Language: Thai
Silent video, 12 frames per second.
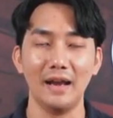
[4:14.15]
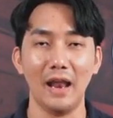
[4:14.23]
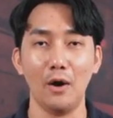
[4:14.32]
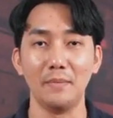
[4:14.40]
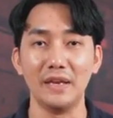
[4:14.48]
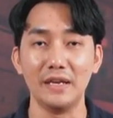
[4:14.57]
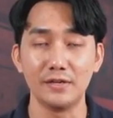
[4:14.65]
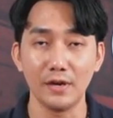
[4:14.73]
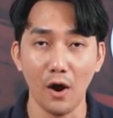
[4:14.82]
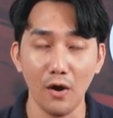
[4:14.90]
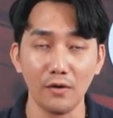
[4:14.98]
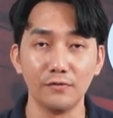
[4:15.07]
เรามี
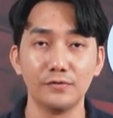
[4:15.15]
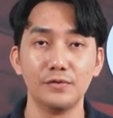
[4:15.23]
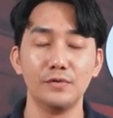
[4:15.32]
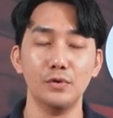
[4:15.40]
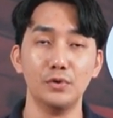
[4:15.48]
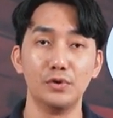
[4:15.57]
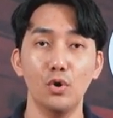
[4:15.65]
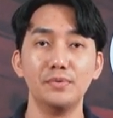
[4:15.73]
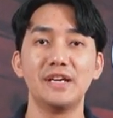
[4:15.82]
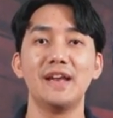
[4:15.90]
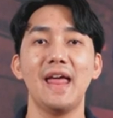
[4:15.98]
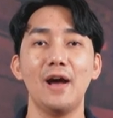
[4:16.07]
ช่อง
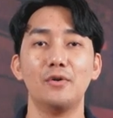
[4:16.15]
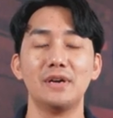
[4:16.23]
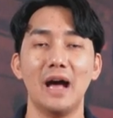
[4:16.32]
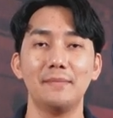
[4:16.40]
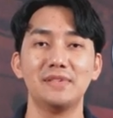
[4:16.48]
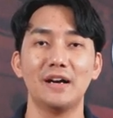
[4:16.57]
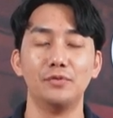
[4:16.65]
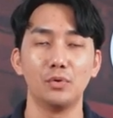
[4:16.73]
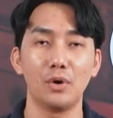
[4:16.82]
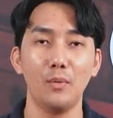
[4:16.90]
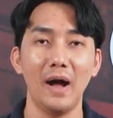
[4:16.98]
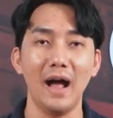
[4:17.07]
YouTube Channel นะครับจากฟ
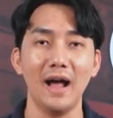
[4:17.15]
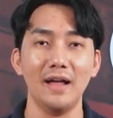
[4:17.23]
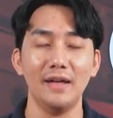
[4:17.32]
ลูกว่า